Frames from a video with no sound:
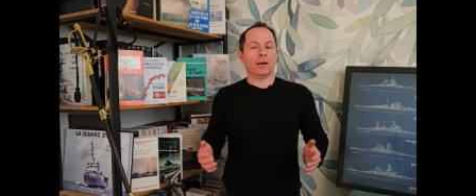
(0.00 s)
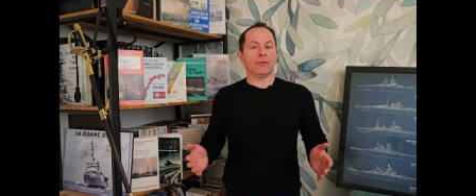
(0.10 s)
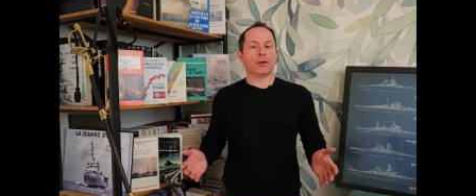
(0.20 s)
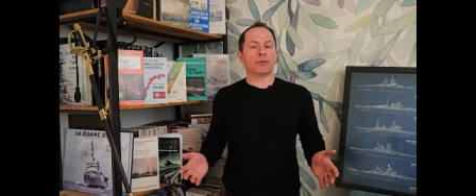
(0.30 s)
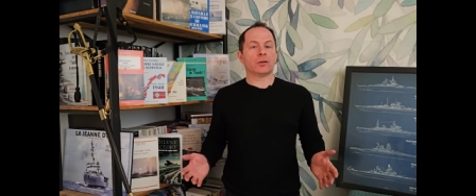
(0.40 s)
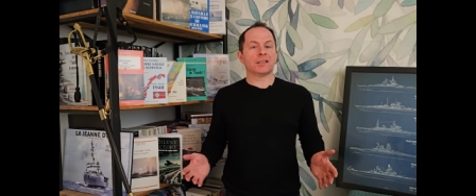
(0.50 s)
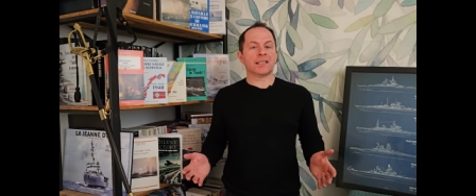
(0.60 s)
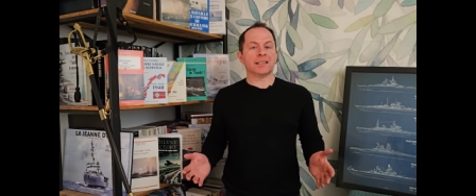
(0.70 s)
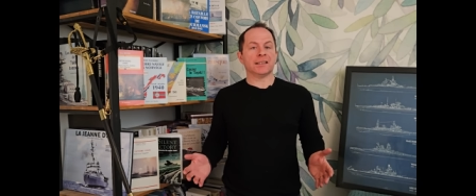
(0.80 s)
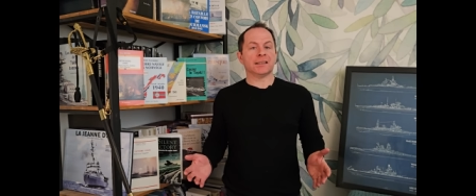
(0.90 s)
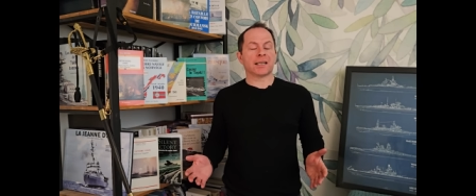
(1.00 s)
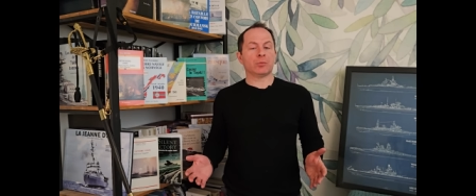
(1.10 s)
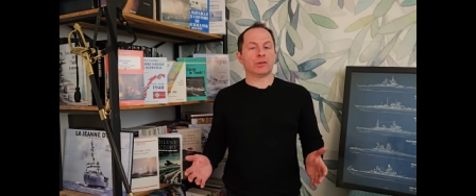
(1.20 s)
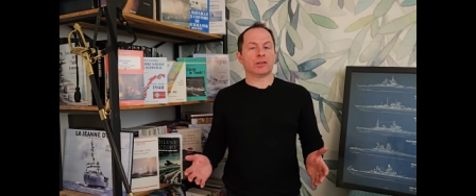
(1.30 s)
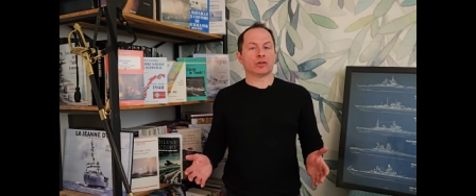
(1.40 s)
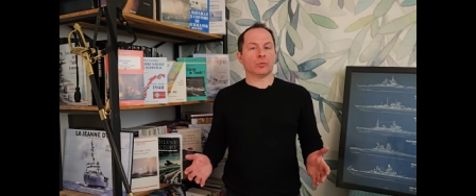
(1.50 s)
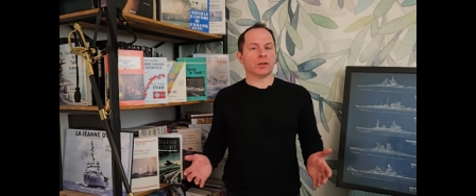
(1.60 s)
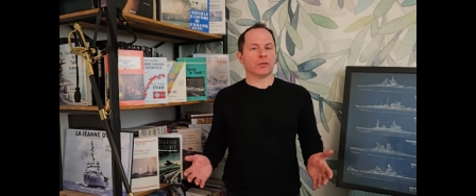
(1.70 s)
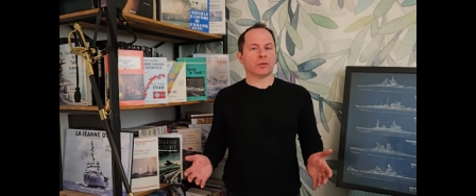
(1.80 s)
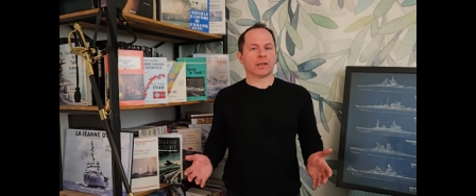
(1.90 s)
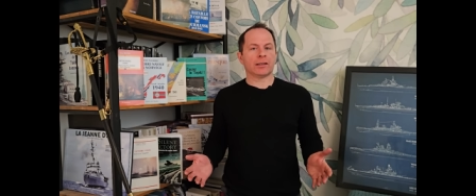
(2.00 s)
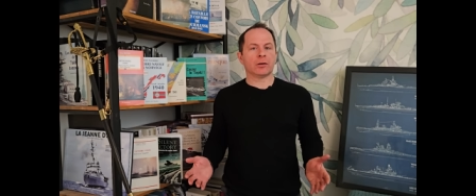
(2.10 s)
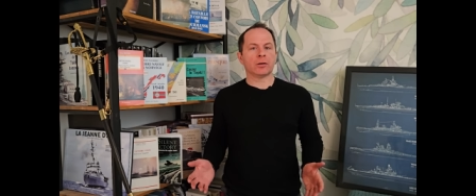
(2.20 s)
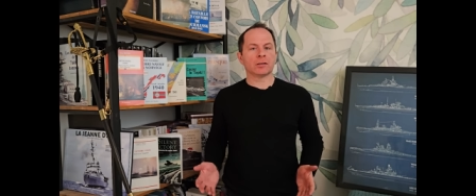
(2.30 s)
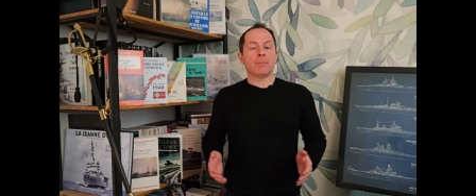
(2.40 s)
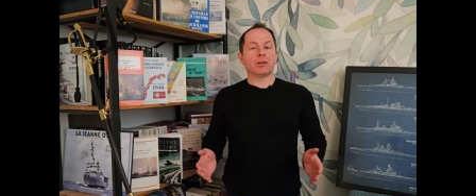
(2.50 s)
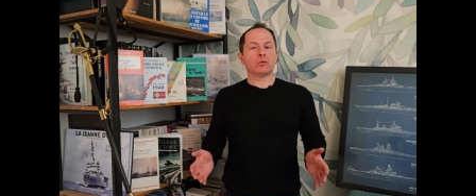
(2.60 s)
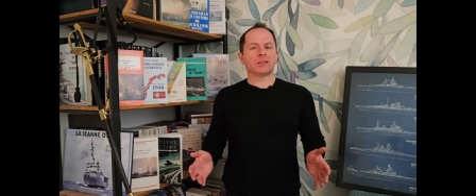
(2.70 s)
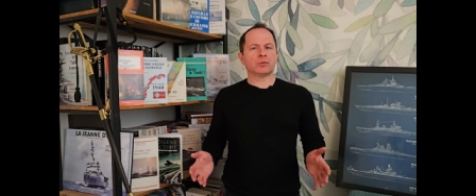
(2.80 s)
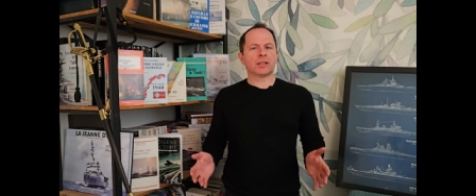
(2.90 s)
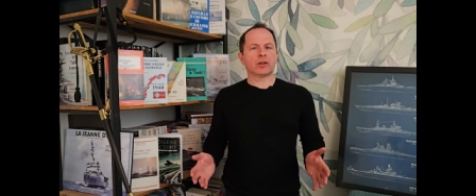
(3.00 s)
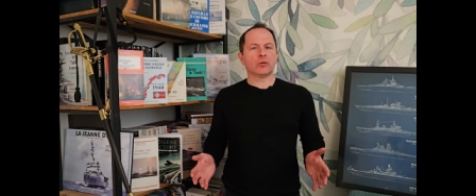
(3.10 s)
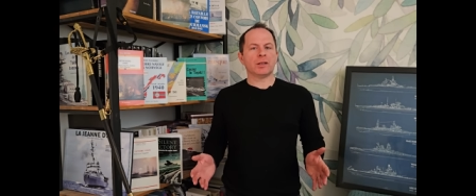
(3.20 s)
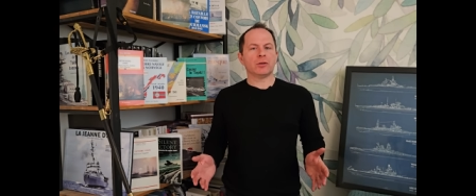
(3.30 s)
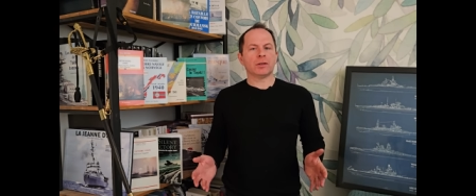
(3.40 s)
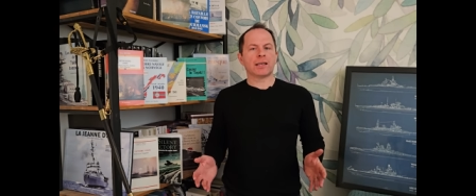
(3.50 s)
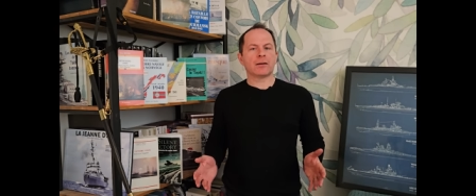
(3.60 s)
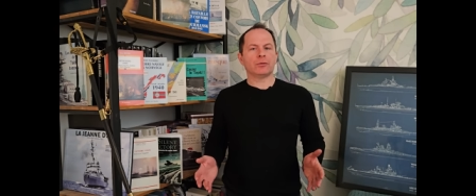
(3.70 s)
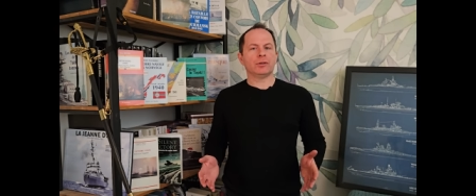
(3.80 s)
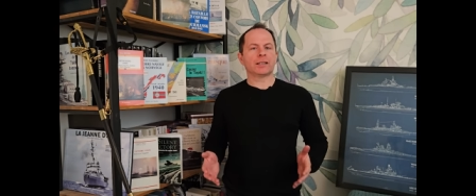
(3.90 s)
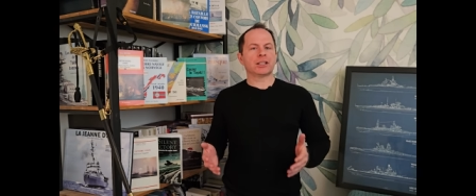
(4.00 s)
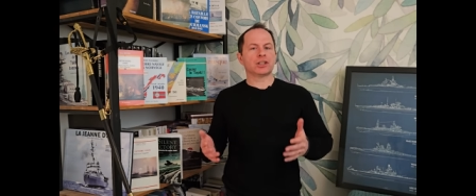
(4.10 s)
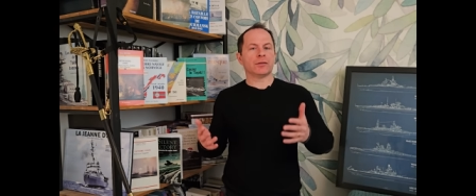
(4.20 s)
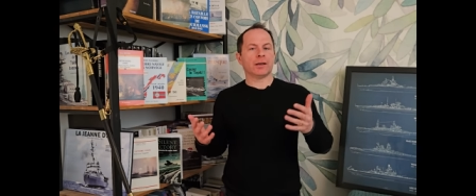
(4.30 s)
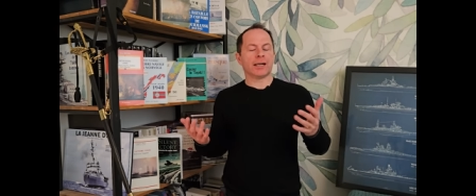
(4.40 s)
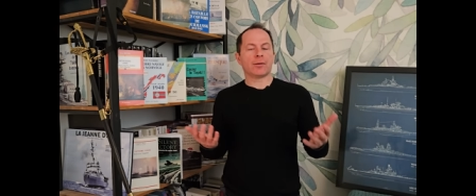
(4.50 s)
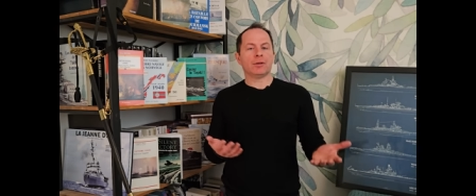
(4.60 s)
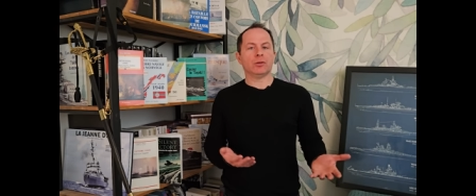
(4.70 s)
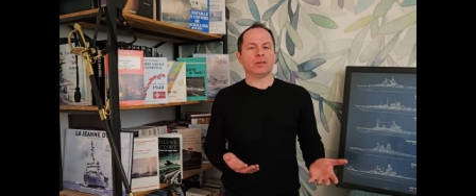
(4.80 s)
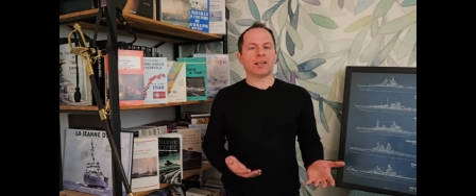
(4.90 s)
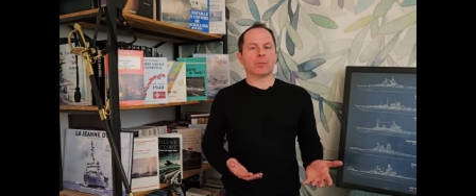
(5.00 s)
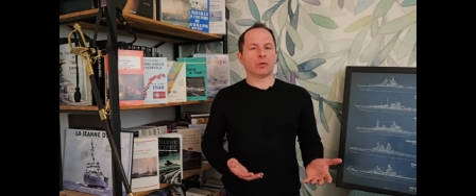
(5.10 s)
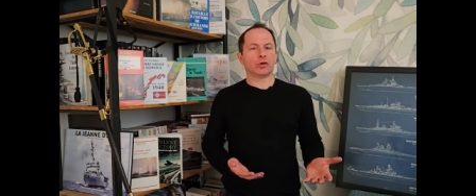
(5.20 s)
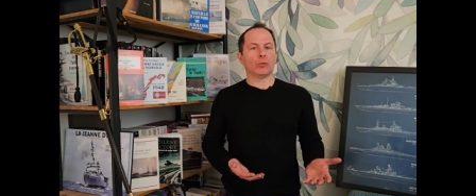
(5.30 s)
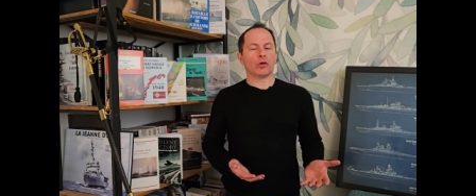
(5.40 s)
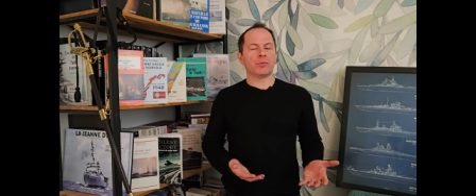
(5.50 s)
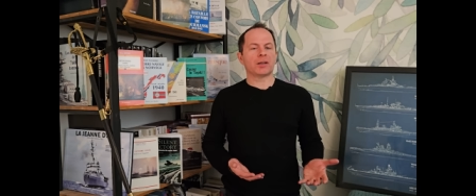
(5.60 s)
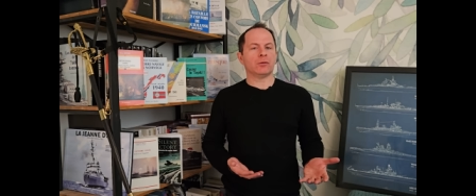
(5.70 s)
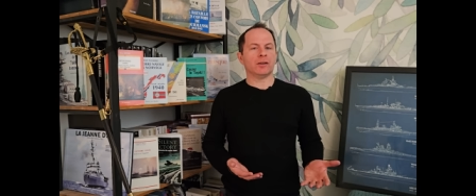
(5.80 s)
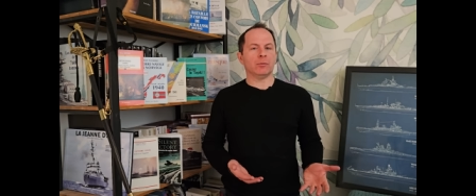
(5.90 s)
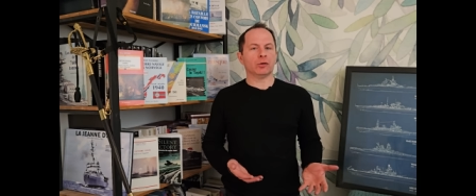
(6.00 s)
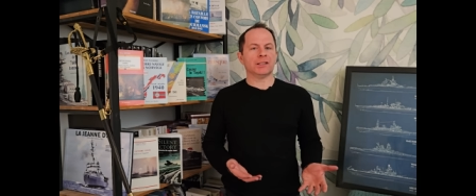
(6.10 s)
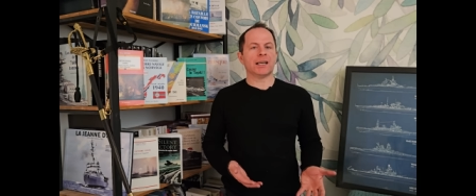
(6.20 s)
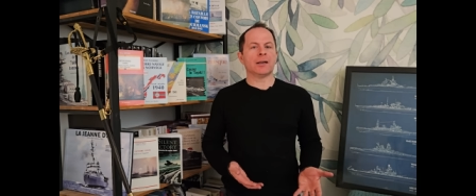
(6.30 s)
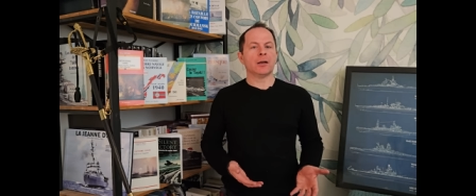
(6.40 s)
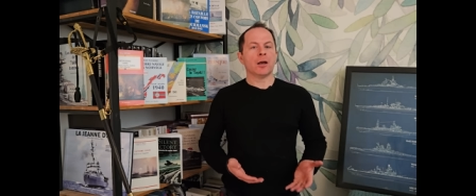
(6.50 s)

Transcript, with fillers: La flotte française était très puissante en 1914, mais toute son économie de guerre fut dirigée vers l'armée de terre pendant le premier conflit mondial,